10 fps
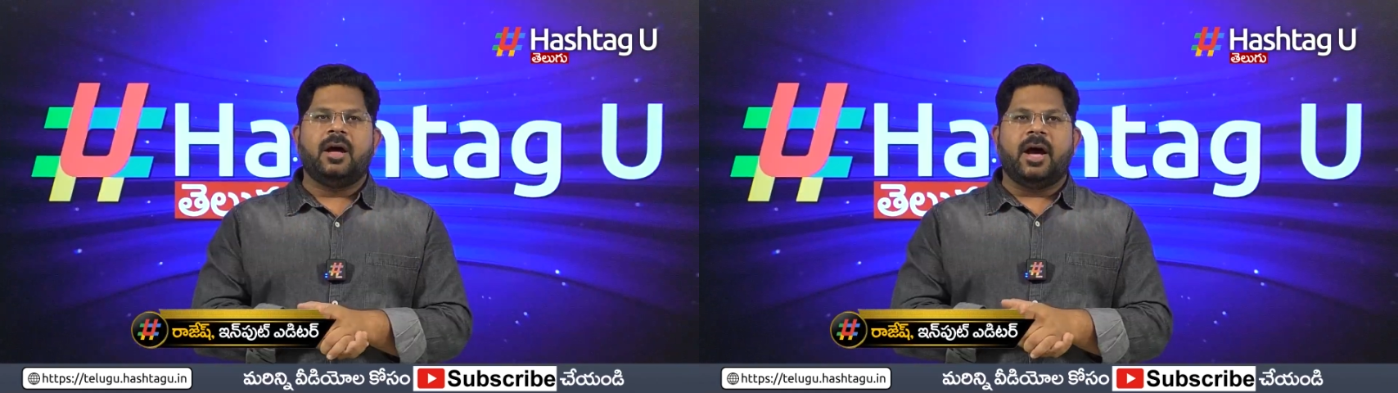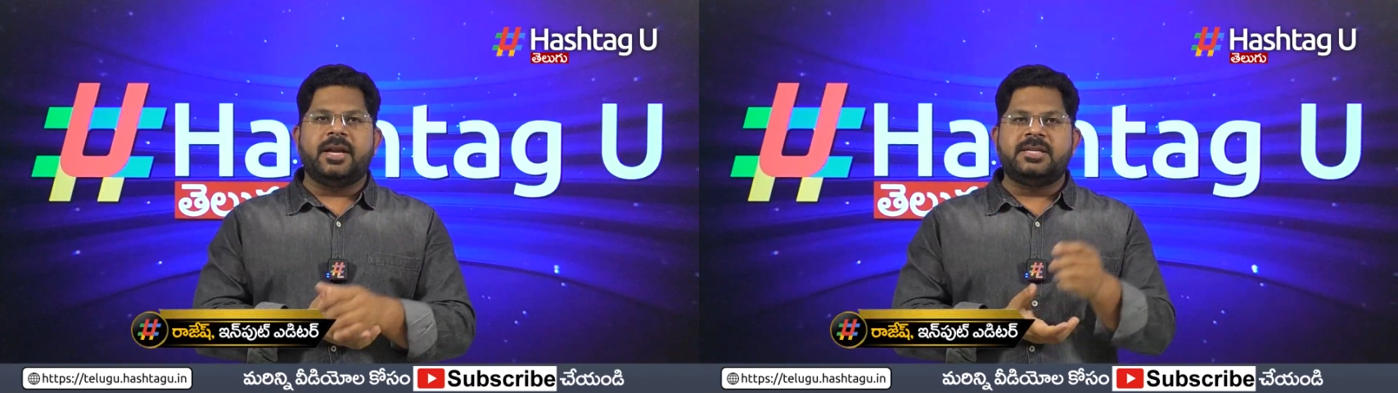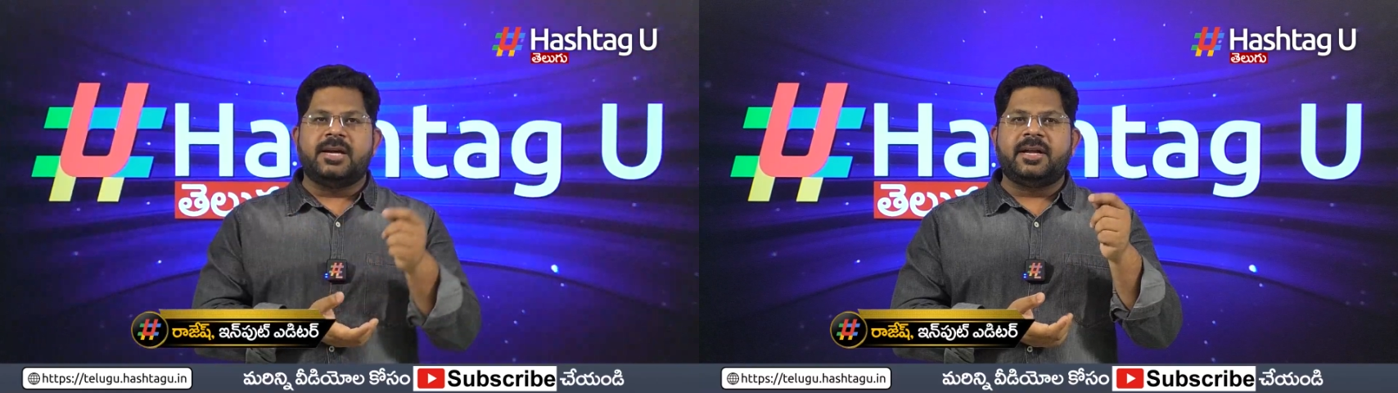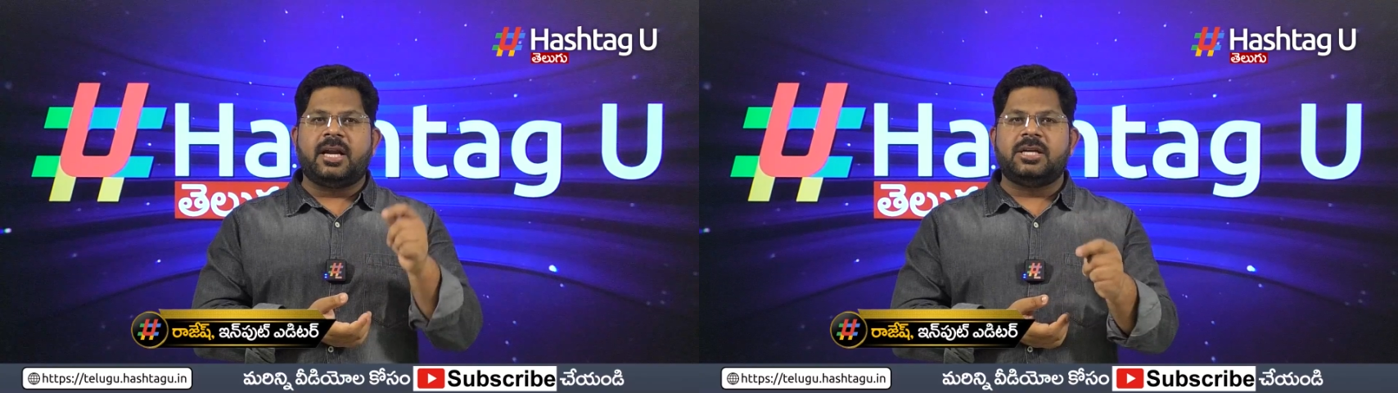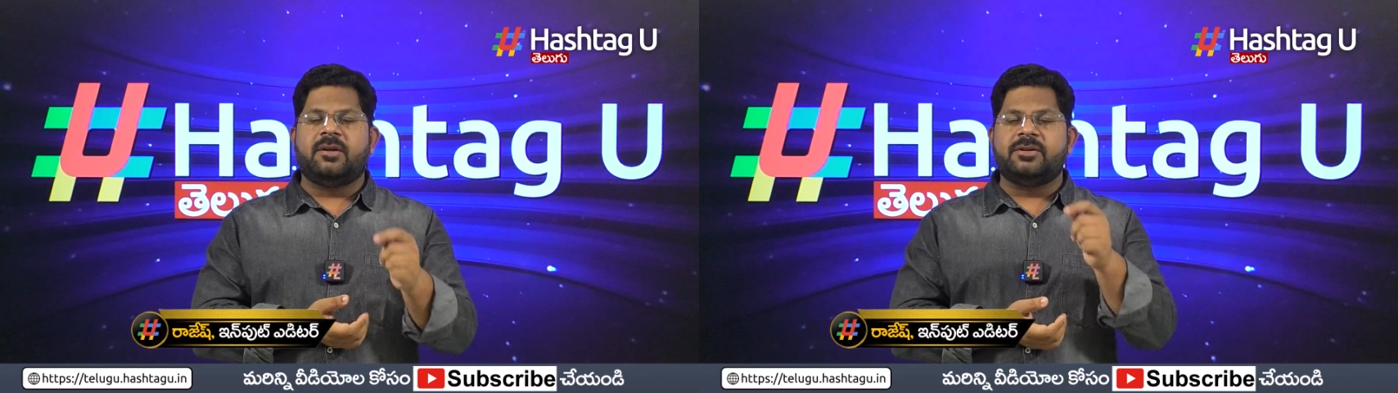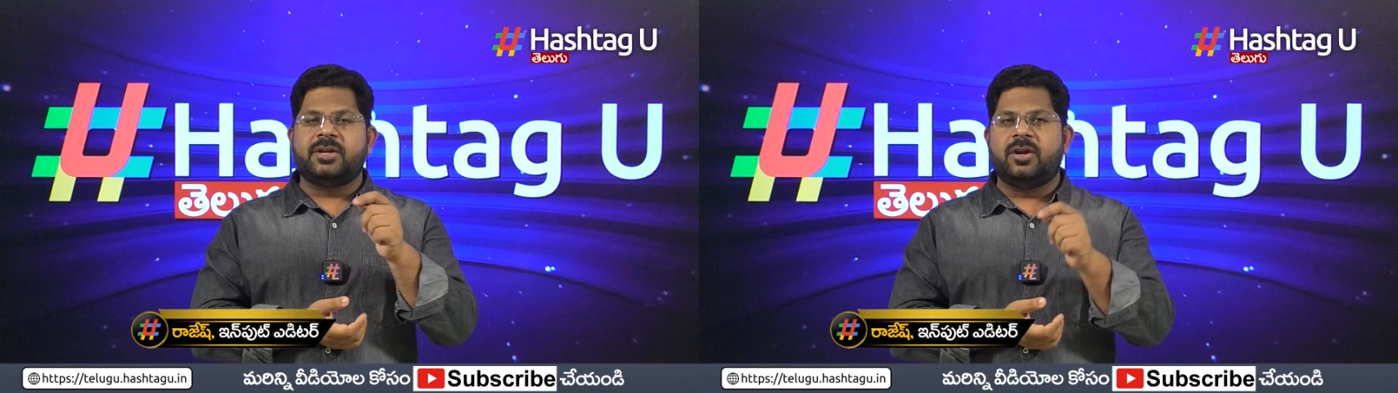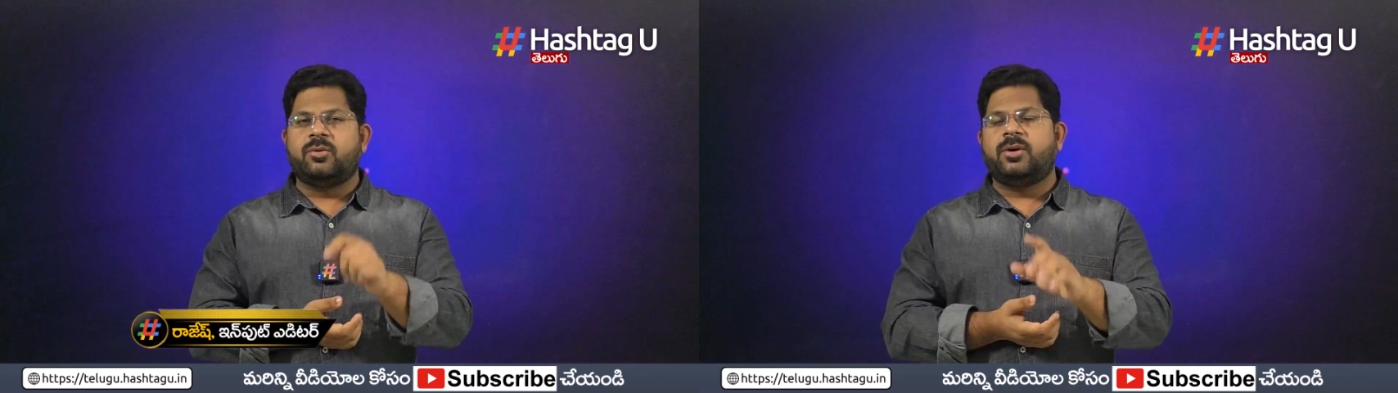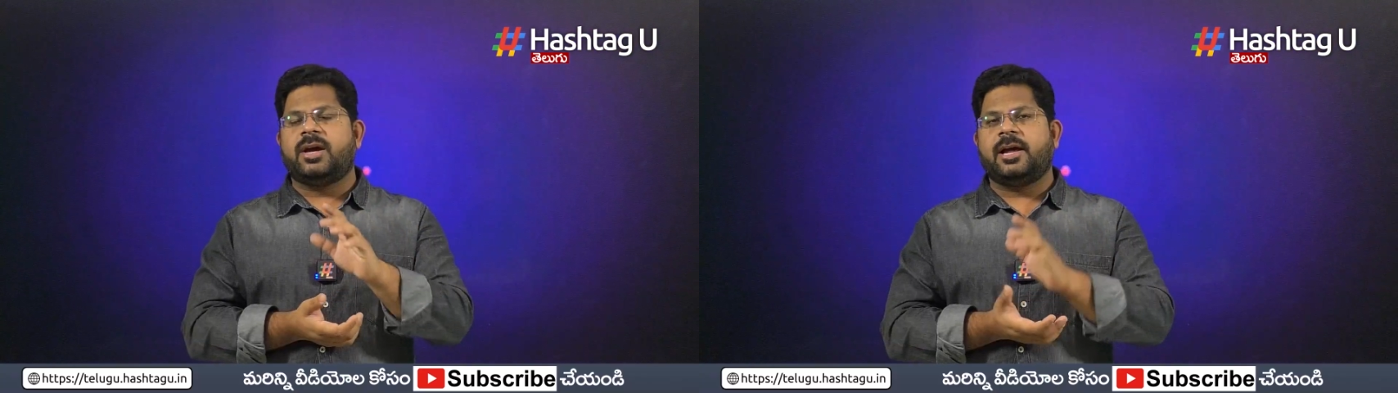హారిజాంటల్ రిజర్వేషన్లను
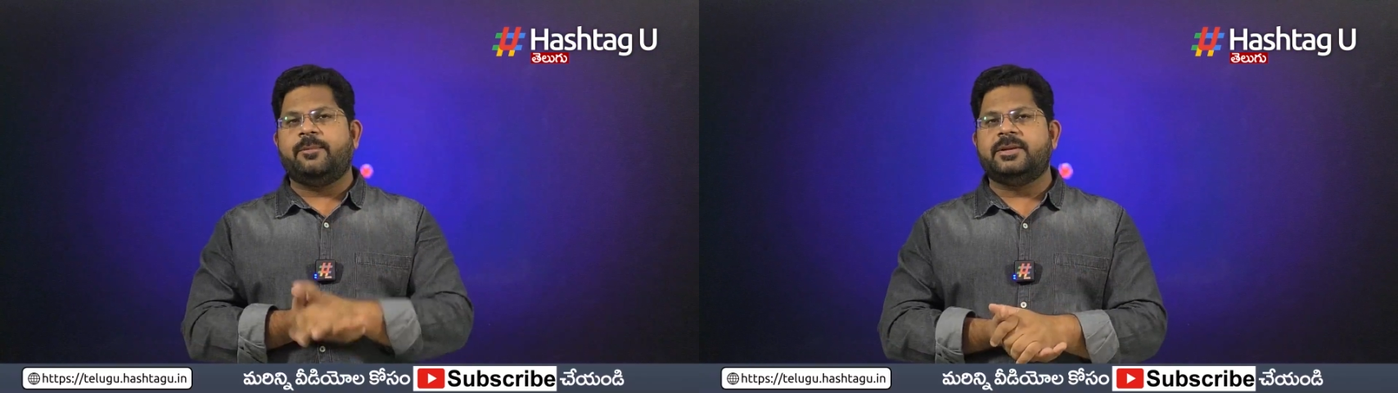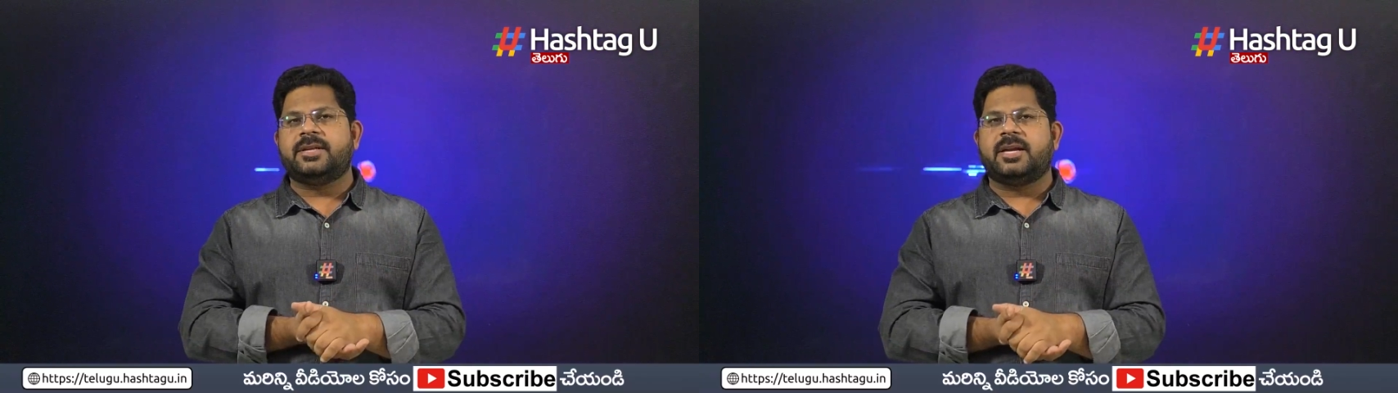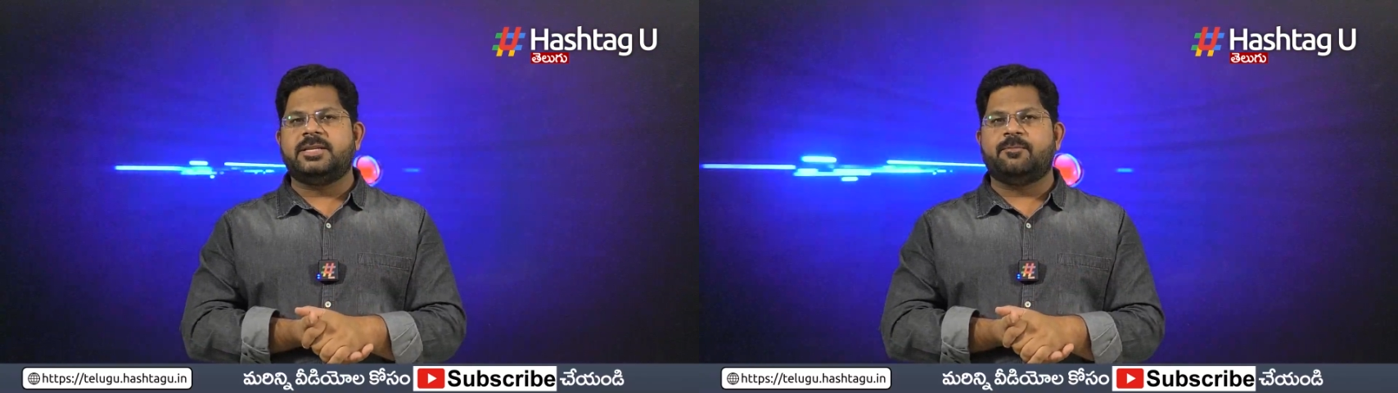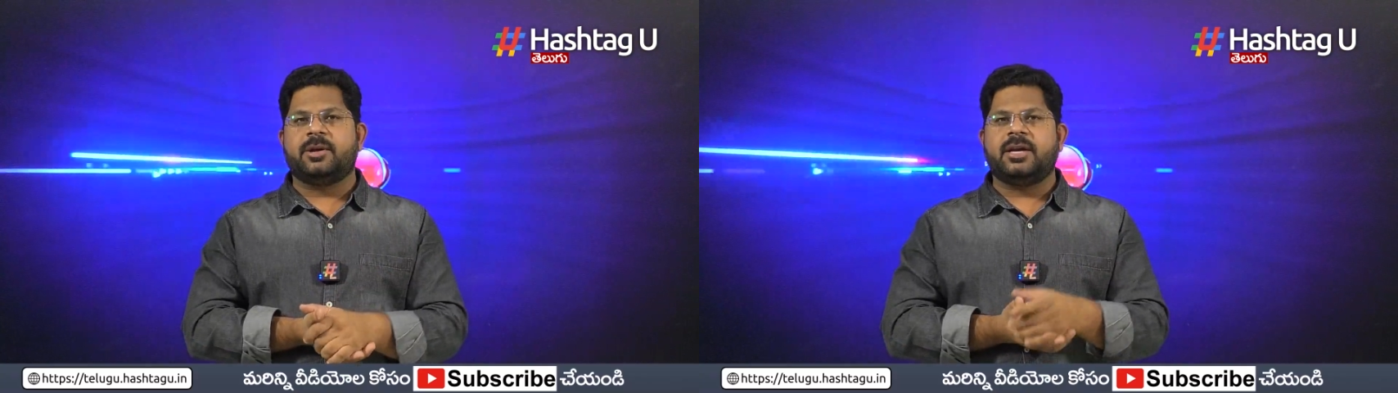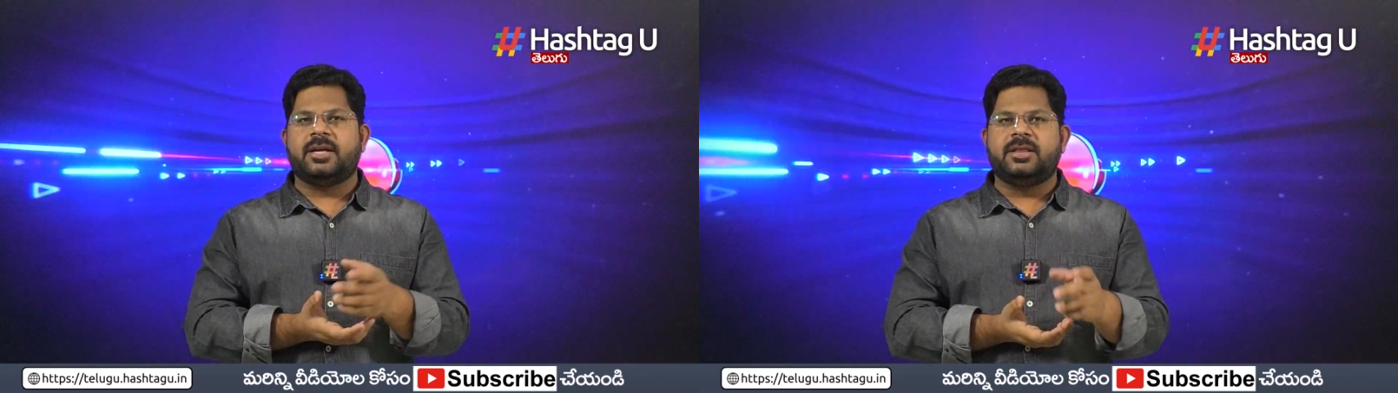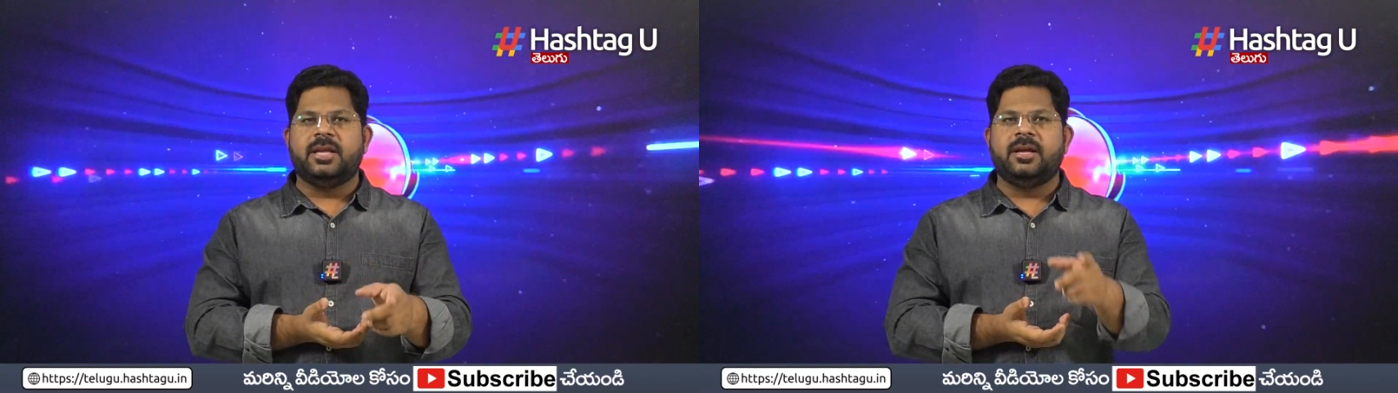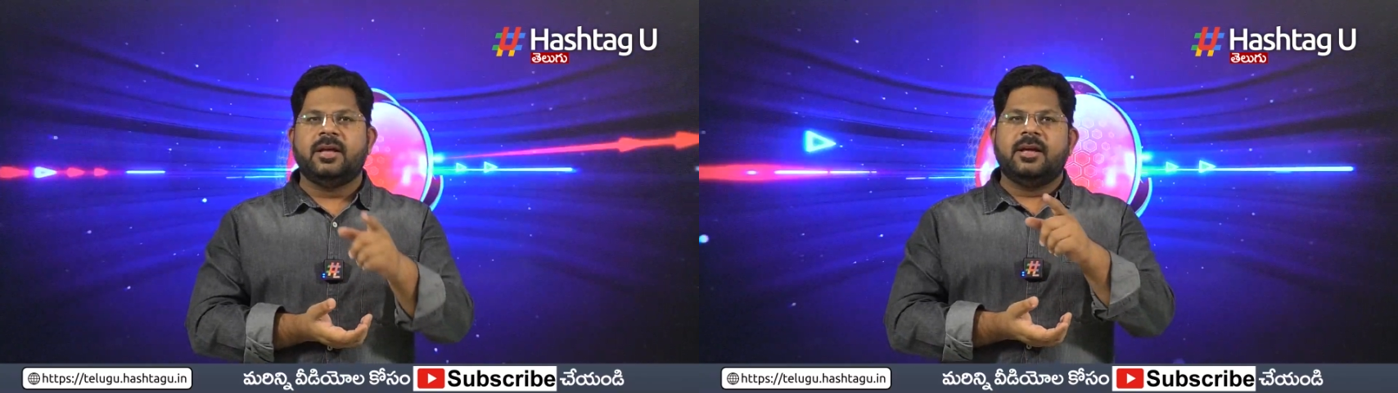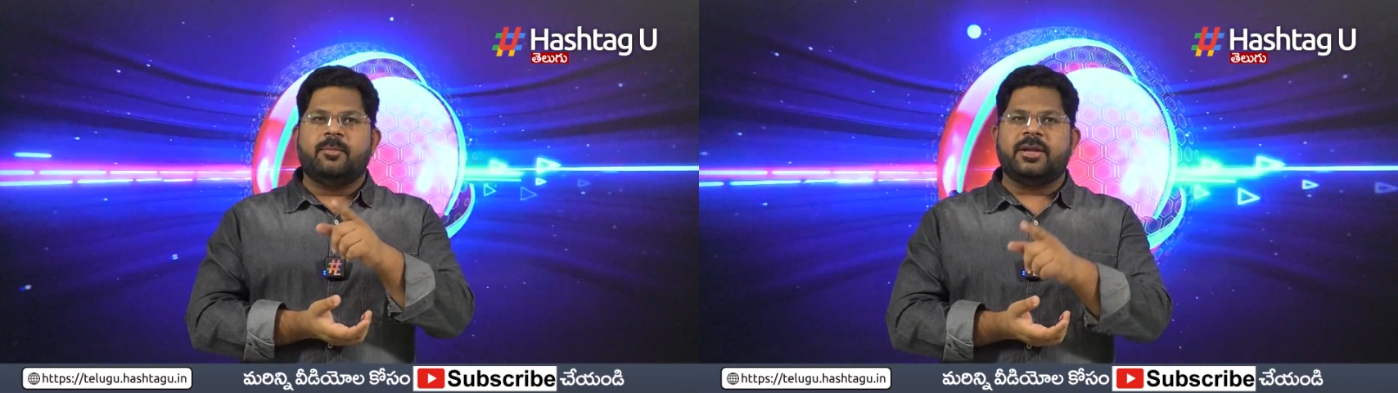కూడా కల్పించారని చెప్పారు ఇక దీని
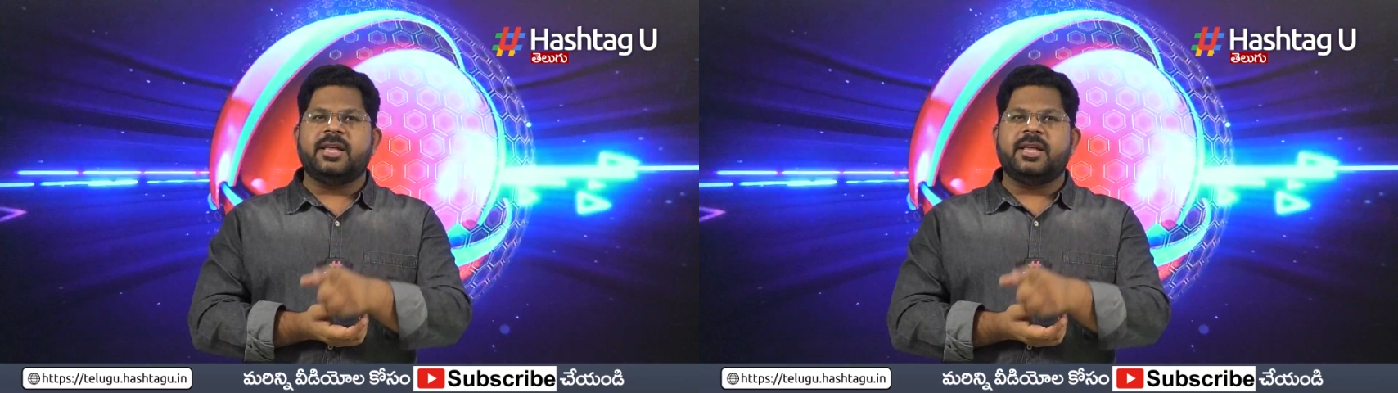మన